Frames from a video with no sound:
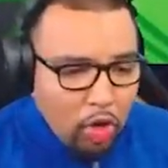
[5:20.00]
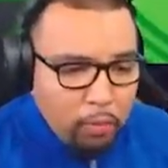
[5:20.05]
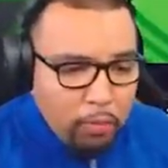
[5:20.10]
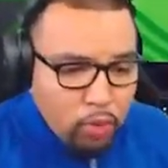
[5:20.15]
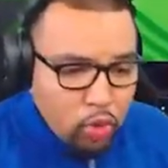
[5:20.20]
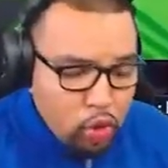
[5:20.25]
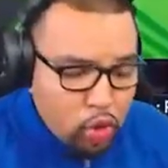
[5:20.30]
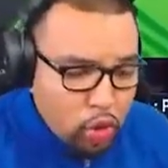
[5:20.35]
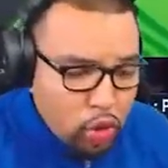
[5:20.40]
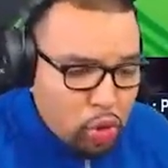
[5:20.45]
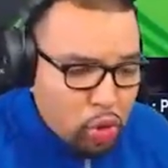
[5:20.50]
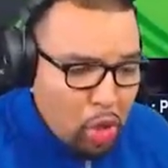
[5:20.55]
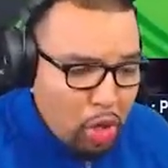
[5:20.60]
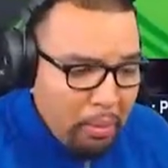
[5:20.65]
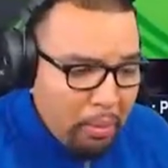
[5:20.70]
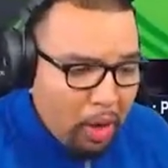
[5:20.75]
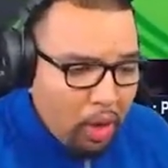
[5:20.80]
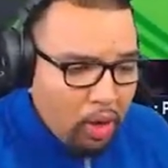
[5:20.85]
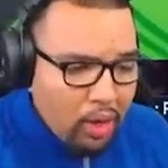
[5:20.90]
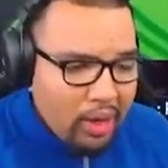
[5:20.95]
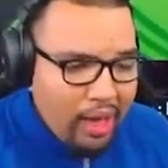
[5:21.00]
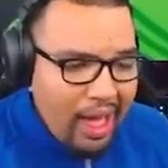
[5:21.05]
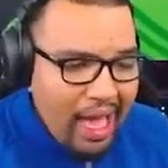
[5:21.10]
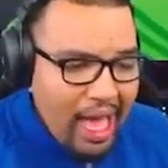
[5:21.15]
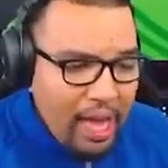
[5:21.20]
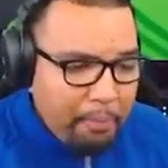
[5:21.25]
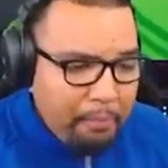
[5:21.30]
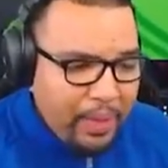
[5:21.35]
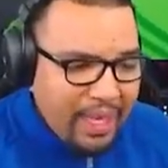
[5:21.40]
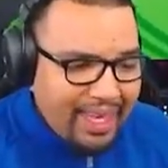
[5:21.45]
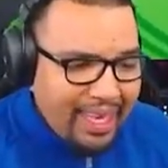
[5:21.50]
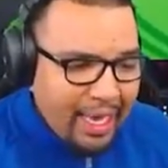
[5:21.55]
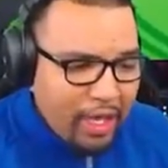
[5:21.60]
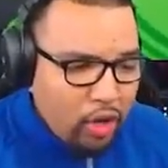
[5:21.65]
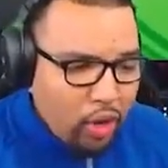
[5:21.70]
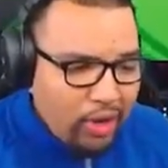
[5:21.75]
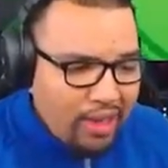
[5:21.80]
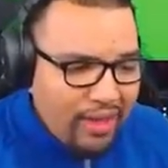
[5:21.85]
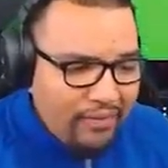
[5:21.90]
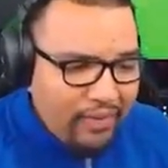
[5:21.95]
justement, un pick and roll
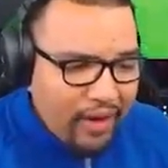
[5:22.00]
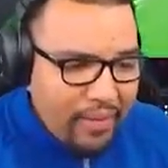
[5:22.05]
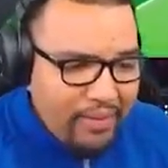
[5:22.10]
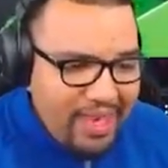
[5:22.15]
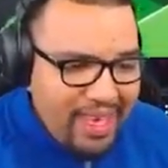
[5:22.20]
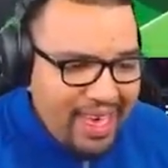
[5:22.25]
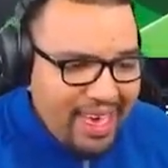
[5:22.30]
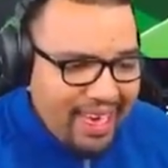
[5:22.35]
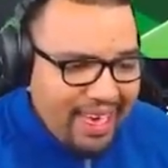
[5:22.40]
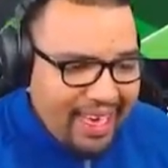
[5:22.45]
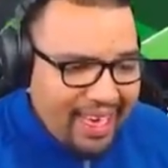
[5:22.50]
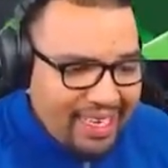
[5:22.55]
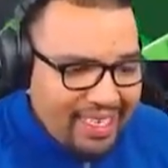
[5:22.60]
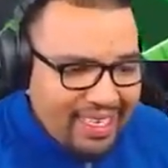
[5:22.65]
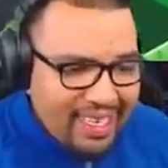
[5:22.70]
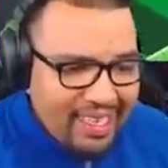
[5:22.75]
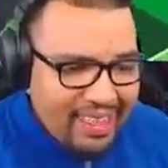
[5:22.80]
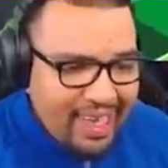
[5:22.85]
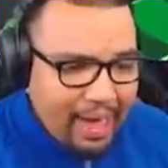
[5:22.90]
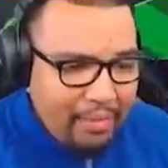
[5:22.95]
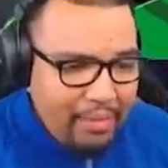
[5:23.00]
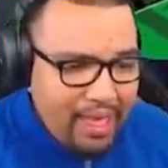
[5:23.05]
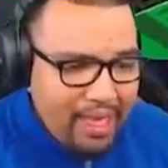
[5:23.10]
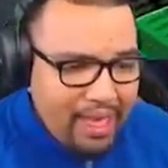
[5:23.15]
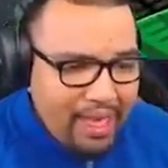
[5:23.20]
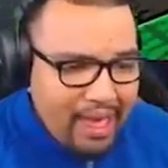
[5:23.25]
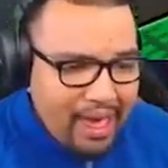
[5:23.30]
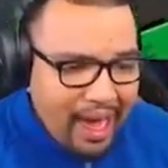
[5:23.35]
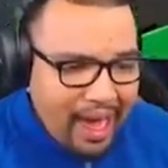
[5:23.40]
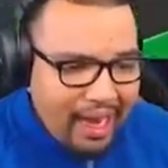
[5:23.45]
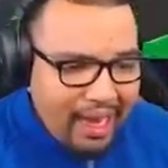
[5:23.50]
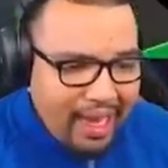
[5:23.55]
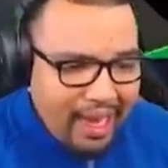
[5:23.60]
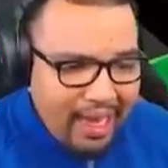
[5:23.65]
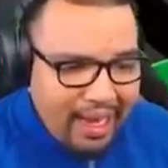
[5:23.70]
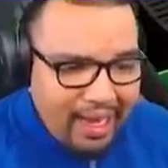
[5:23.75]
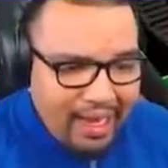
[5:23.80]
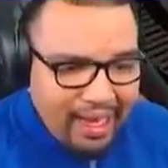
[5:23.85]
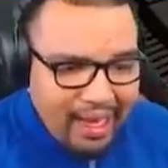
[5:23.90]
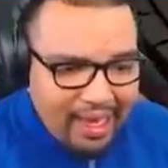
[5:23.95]
des familles, et c'est terminé. Allez, allez,
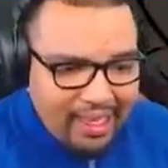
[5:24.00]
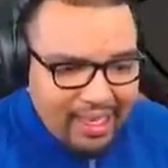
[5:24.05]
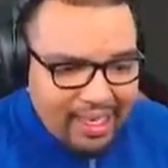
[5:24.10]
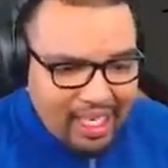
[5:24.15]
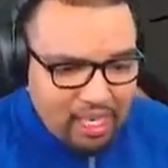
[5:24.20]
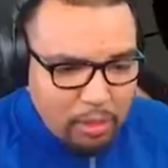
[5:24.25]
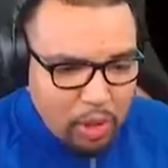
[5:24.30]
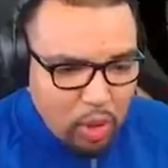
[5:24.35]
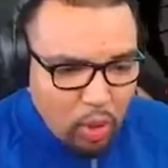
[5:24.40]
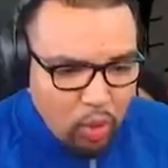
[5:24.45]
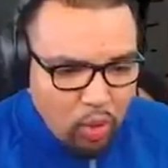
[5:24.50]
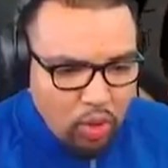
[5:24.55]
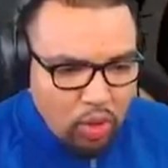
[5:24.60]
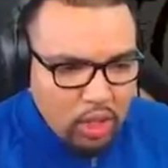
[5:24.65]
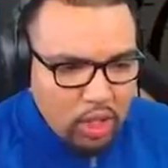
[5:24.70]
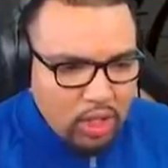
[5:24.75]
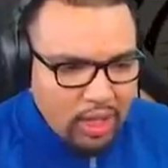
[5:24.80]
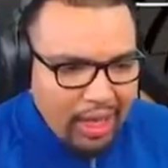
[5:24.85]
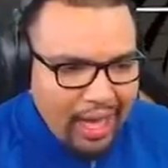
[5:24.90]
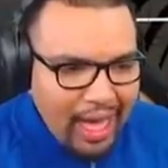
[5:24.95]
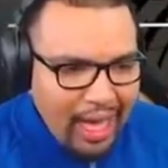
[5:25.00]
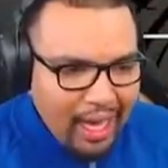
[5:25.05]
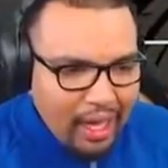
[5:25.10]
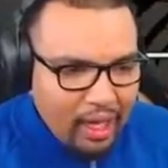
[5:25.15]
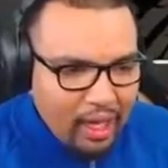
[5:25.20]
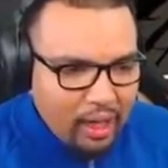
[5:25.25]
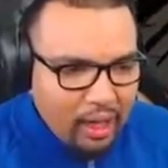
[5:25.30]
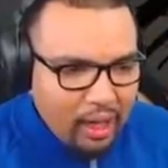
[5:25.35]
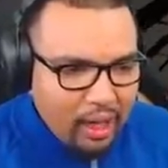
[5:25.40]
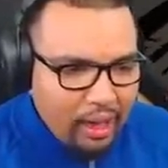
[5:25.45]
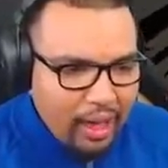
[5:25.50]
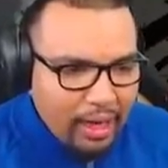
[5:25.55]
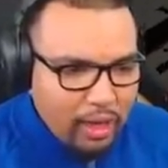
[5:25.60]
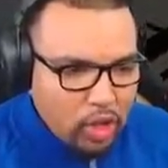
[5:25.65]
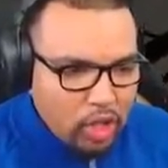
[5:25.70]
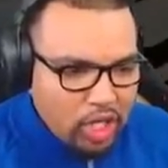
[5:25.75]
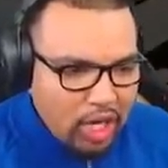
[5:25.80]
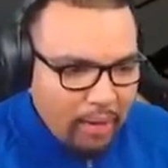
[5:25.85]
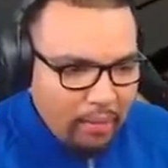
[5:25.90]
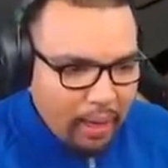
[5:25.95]
allez, interception. Ah, à gauche
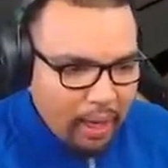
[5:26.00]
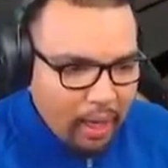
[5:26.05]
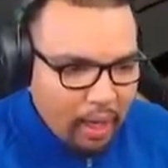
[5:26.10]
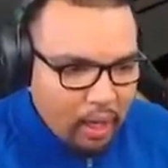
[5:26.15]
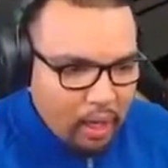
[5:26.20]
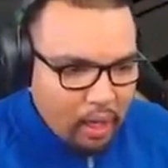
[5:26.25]
là-bas.